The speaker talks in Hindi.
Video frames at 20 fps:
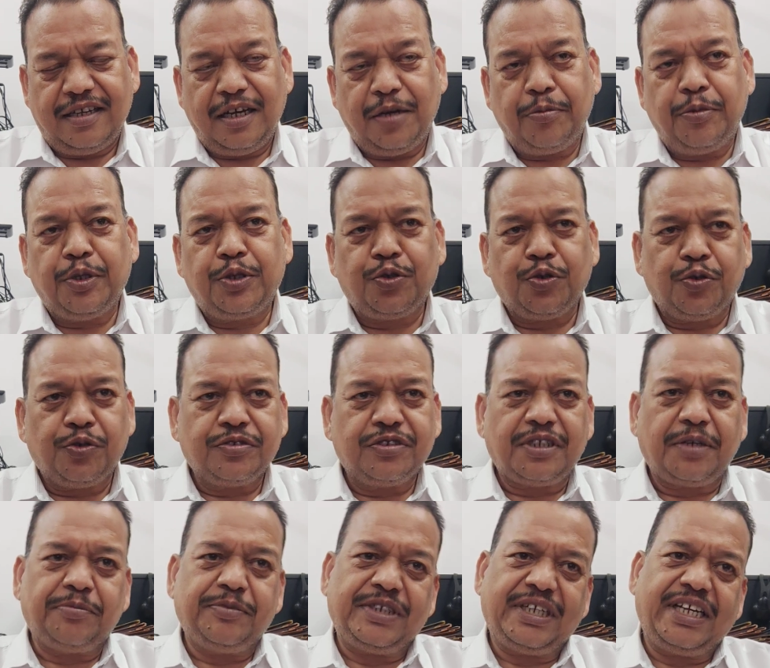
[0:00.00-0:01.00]
अभी तो
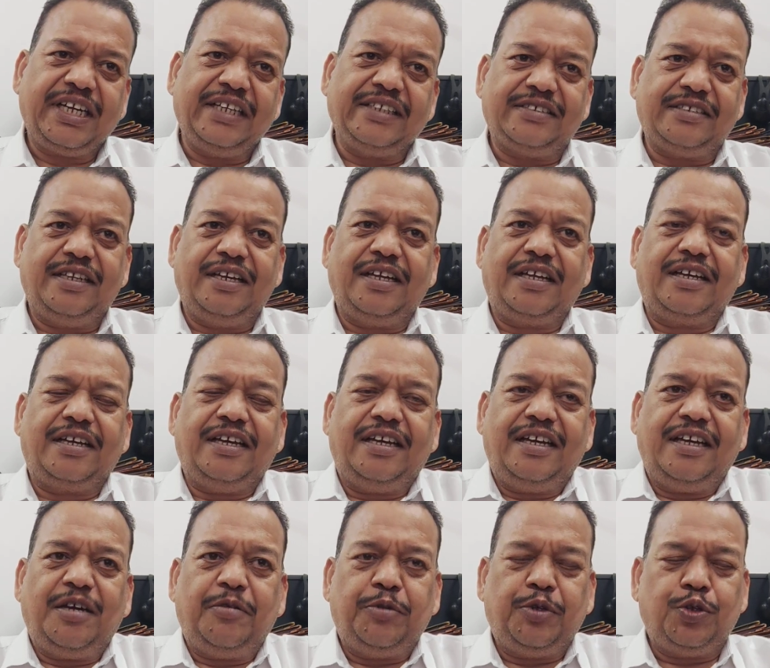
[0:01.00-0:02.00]
सब जगह एसी लग गए
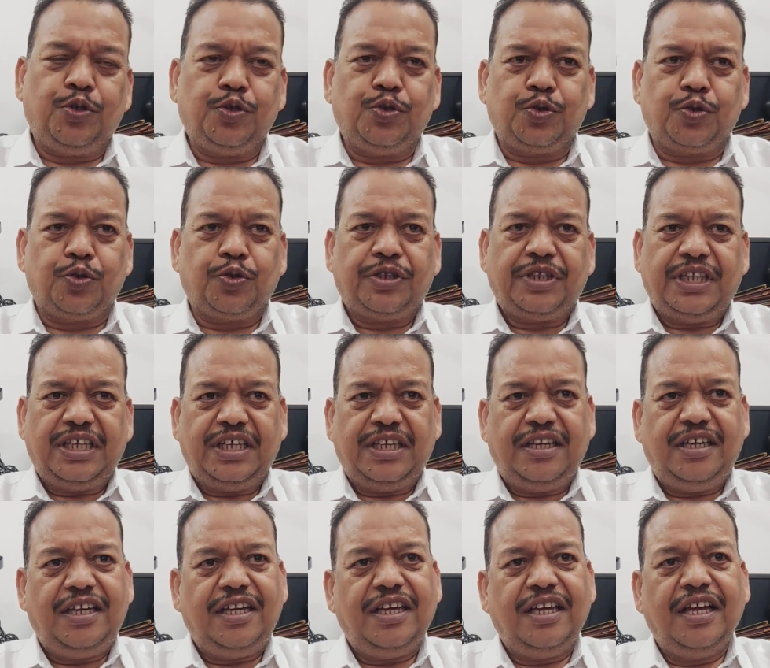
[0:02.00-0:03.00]
हैं अभी तो ज़रूरत नहीं
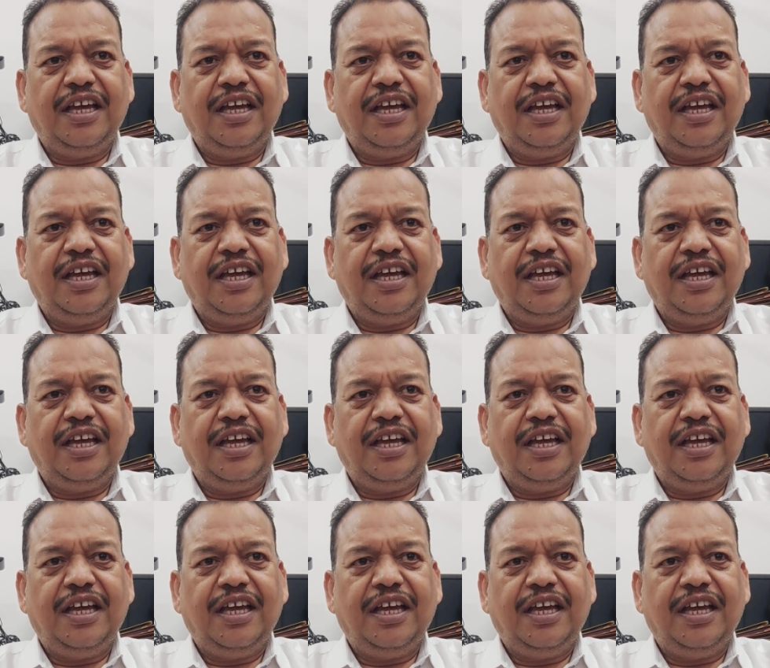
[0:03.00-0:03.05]
है